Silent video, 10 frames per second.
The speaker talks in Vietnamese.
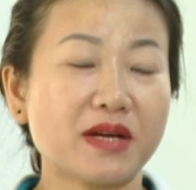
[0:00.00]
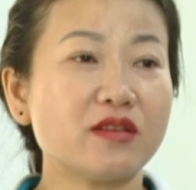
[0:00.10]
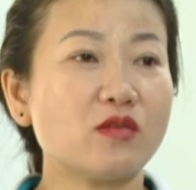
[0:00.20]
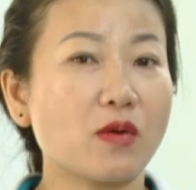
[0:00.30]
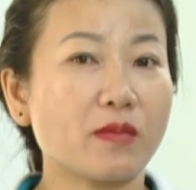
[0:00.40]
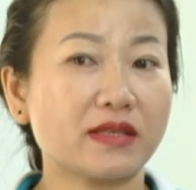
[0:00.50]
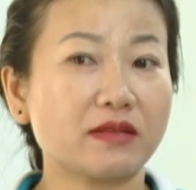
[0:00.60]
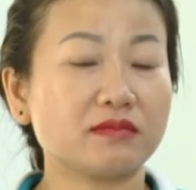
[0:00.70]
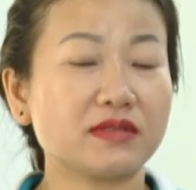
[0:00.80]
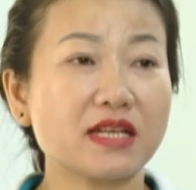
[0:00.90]
ứng dụng công nghệ
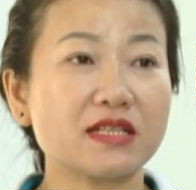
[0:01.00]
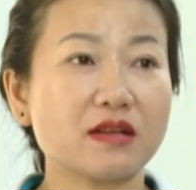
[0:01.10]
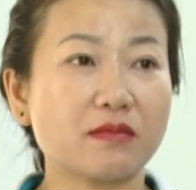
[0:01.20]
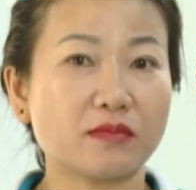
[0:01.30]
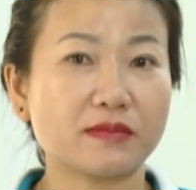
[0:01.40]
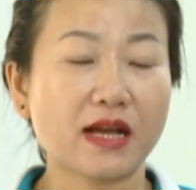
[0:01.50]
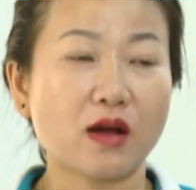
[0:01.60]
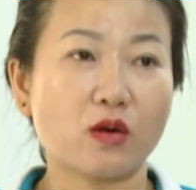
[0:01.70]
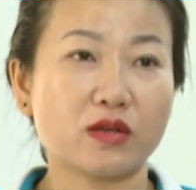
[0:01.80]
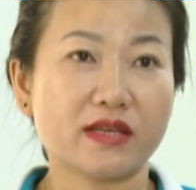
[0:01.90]
thông tin trong công tác
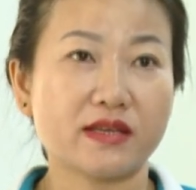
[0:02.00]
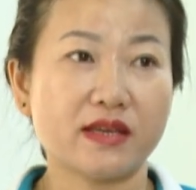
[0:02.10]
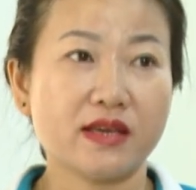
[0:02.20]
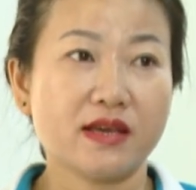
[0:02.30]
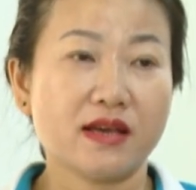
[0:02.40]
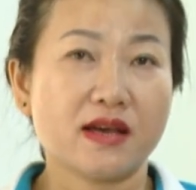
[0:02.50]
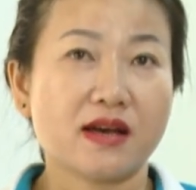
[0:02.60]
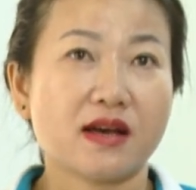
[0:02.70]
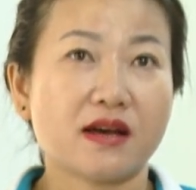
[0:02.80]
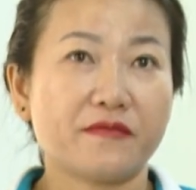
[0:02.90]
hội thì
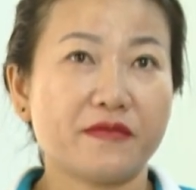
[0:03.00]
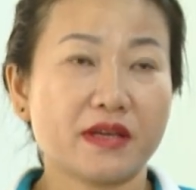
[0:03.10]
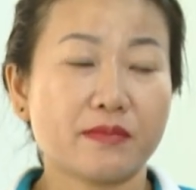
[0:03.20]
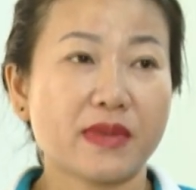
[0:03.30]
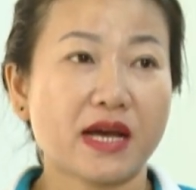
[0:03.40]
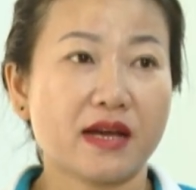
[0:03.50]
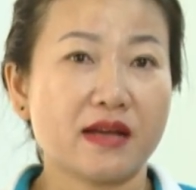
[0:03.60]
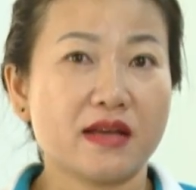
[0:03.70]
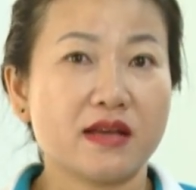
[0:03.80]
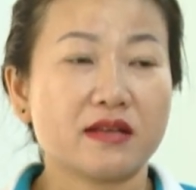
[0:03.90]
à, việc mà
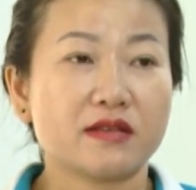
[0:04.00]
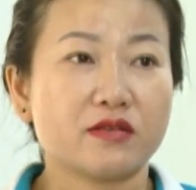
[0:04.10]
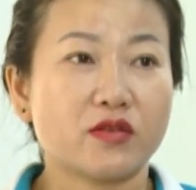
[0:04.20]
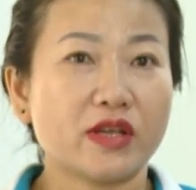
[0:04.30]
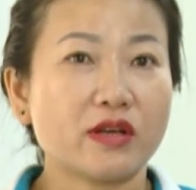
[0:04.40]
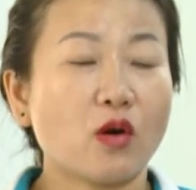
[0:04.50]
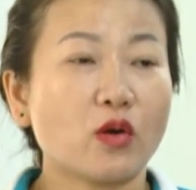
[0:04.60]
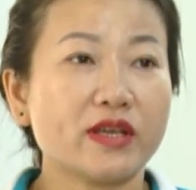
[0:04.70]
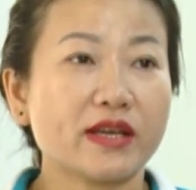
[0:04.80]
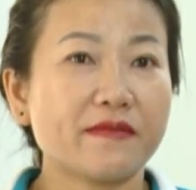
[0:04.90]
chuyển
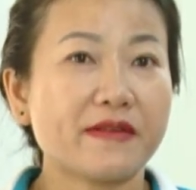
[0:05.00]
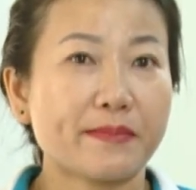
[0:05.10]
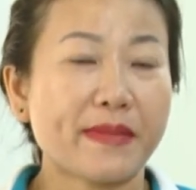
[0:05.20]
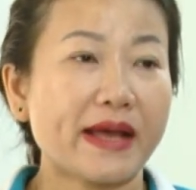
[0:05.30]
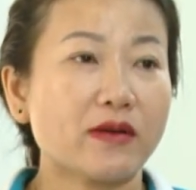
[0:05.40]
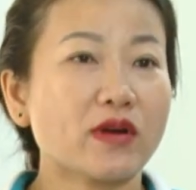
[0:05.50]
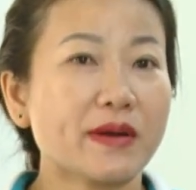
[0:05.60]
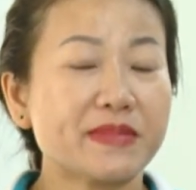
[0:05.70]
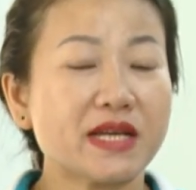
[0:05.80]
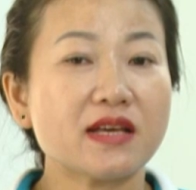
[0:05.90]
đổi những cái văn bản của cấp
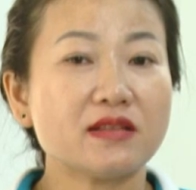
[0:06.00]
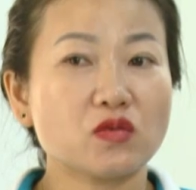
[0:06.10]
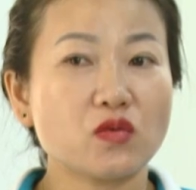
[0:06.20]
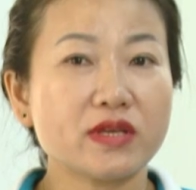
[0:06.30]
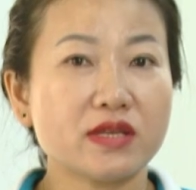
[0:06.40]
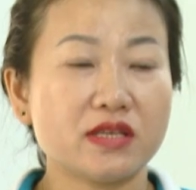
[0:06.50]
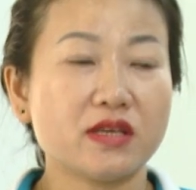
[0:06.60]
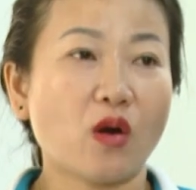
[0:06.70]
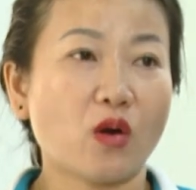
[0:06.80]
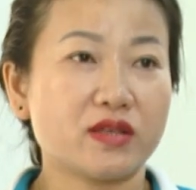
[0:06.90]
trên xuống dưới chi
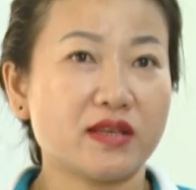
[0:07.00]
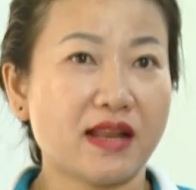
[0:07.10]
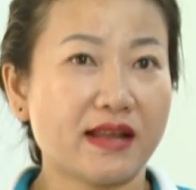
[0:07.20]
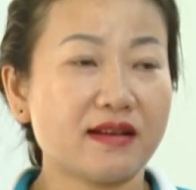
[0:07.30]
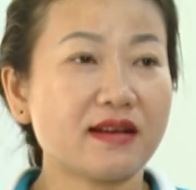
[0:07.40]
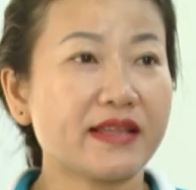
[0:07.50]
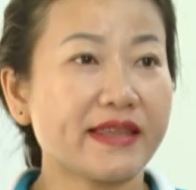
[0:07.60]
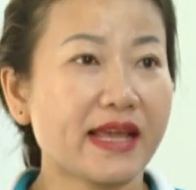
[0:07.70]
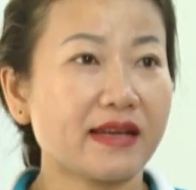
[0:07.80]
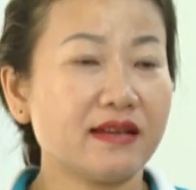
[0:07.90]
hội thì lại rất là
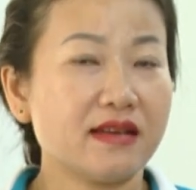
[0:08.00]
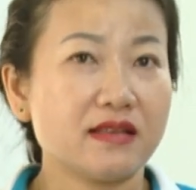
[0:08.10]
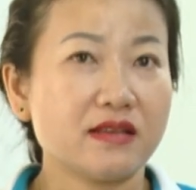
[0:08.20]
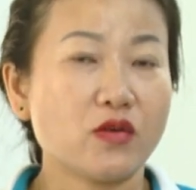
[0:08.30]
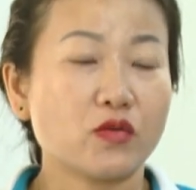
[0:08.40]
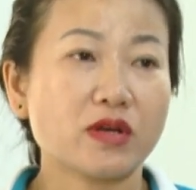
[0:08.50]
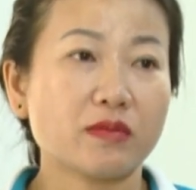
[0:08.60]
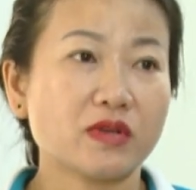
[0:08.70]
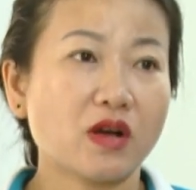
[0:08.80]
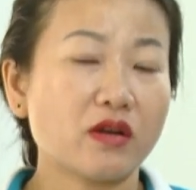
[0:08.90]
nhanh ví dụ
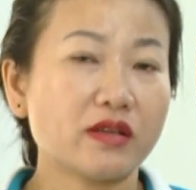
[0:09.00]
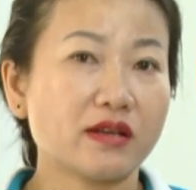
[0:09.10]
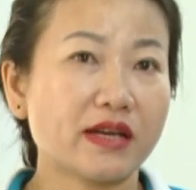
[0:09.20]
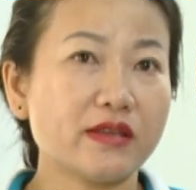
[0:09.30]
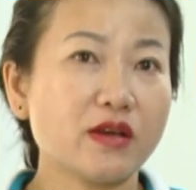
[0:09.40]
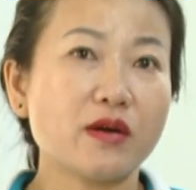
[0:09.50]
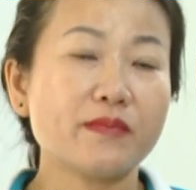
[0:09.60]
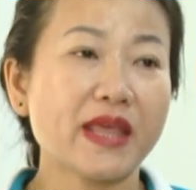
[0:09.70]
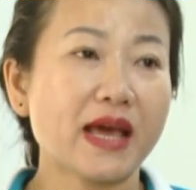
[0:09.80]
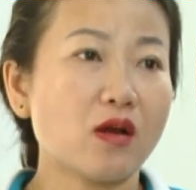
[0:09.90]
trong có những cái
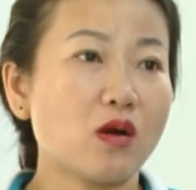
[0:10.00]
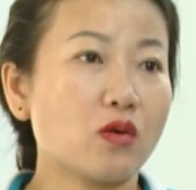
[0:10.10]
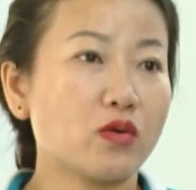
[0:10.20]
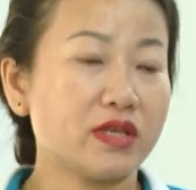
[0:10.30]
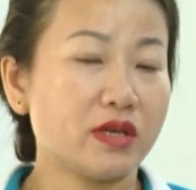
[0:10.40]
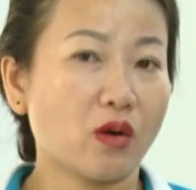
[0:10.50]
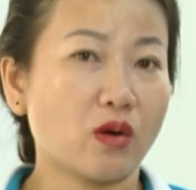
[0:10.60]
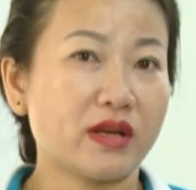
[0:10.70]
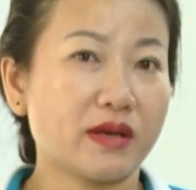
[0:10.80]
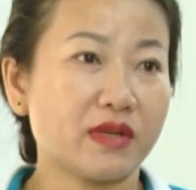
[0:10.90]
nhóm zalo của chi
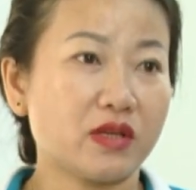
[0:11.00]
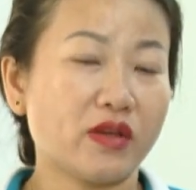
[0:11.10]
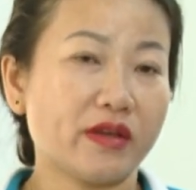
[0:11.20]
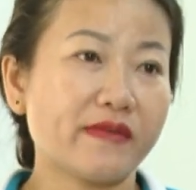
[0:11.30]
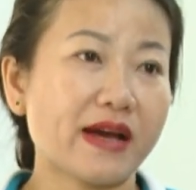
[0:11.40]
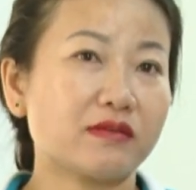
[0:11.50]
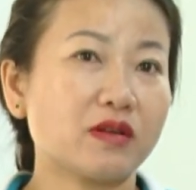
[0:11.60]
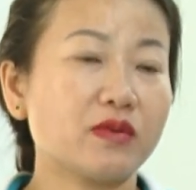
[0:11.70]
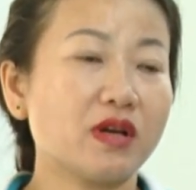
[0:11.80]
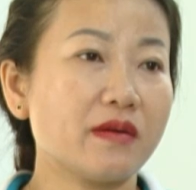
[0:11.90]
hội này mình chuyển vào
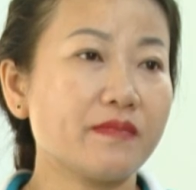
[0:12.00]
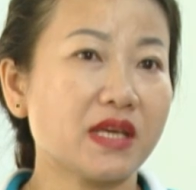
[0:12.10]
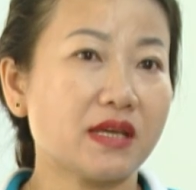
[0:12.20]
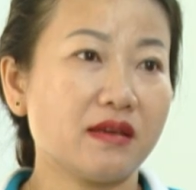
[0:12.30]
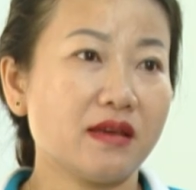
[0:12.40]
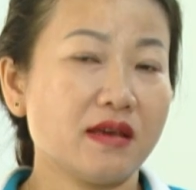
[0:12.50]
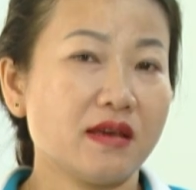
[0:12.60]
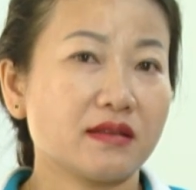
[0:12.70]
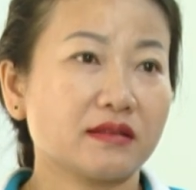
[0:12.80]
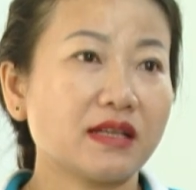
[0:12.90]
trong nhóm thì
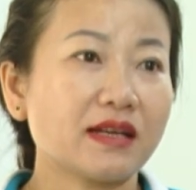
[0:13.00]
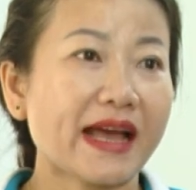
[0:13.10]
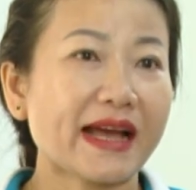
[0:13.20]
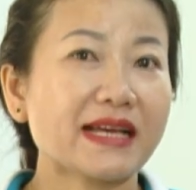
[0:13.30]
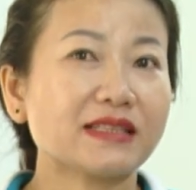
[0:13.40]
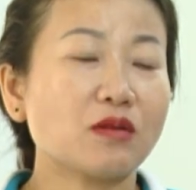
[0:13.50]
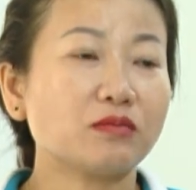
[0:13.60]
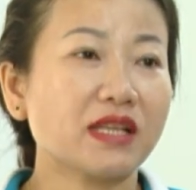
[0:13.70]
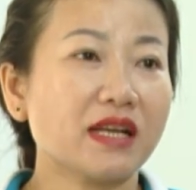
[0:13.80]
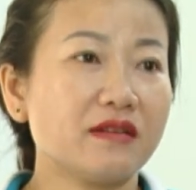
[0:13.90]
tất cả các thông
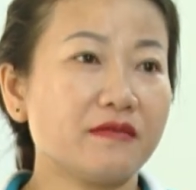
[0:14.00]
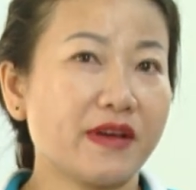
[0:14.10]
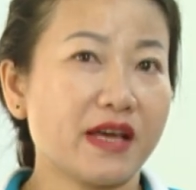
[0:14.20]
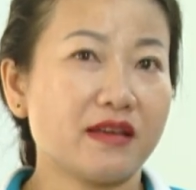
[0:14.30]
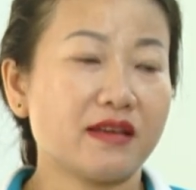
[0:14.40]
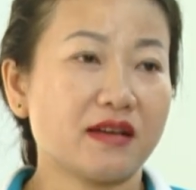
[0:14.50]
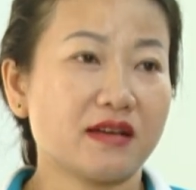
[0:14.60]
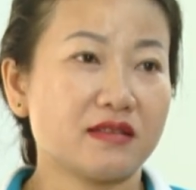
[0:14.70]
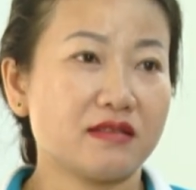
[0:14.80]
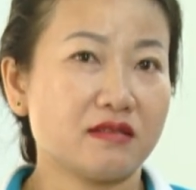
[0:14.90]
tin về
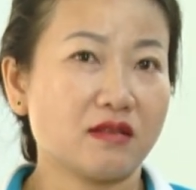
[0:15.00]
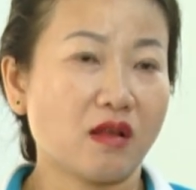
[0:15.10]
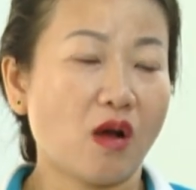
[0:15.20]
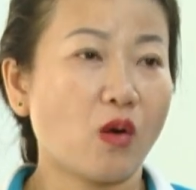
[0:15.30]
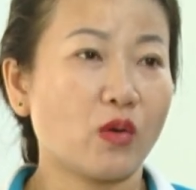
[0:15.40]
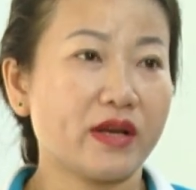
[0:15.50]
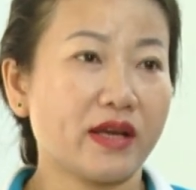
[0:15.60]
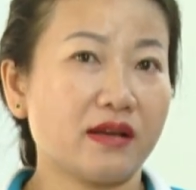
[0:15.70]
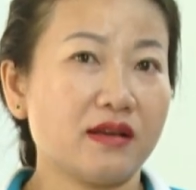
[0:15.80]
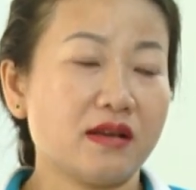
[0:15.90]
à, hội nè
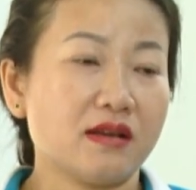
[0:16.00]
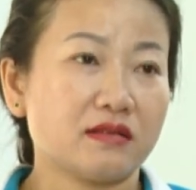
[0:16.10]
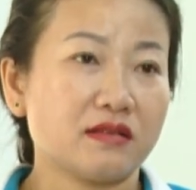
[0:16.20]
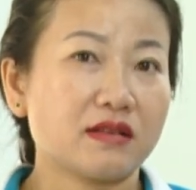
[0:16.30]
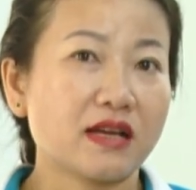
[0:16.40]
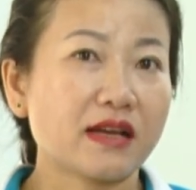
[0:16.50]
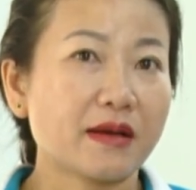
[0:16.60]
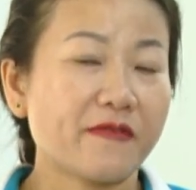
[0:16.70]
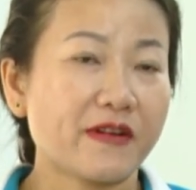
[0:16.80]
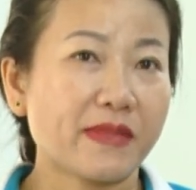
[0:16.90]
từ các cấp
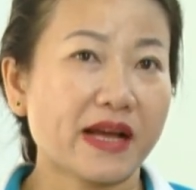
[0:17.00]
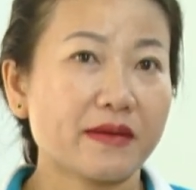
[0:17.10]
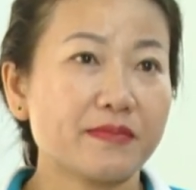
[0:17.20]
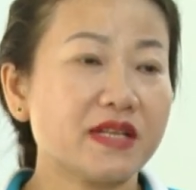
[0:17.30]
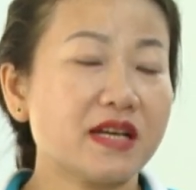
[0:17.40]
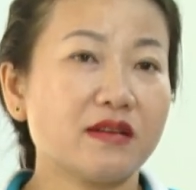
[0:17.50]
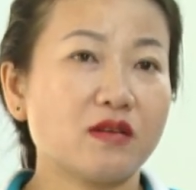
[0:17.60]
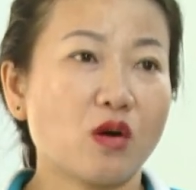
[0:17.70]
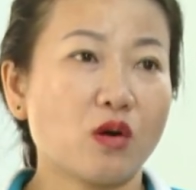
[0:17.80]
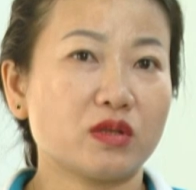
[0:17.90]
văn bản cấp trên
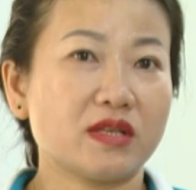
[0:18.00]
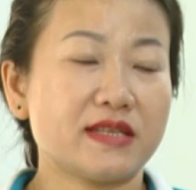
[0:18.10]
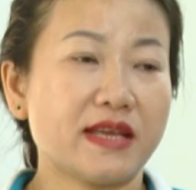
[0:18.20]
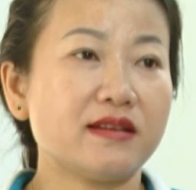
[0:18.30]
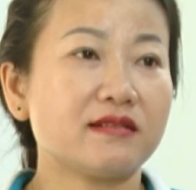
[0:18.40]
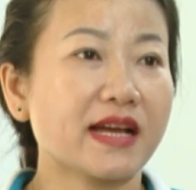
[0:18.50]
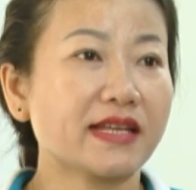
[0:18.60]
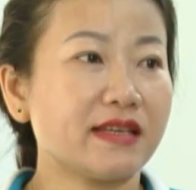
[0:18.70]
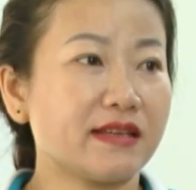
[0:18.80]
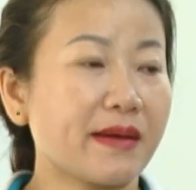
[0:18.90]
đồ thì sẽ được
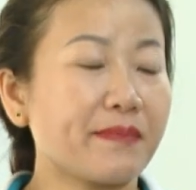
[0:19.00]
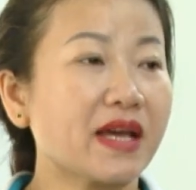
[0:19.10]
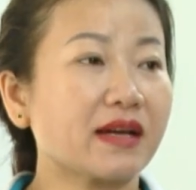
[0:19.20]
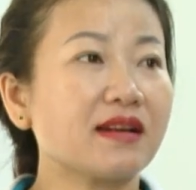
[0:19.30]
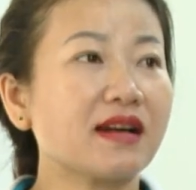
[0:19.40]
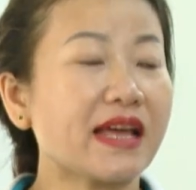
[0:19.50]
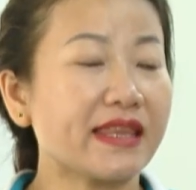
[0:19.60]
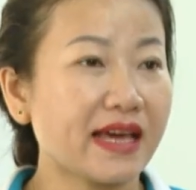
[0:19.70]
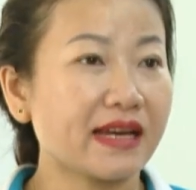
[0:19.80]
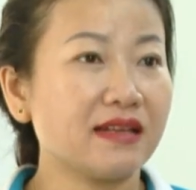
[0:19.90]
các chị cập nhật rất là
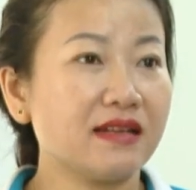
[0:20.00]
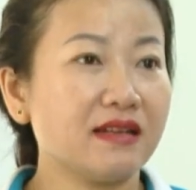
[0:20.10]
nhanh.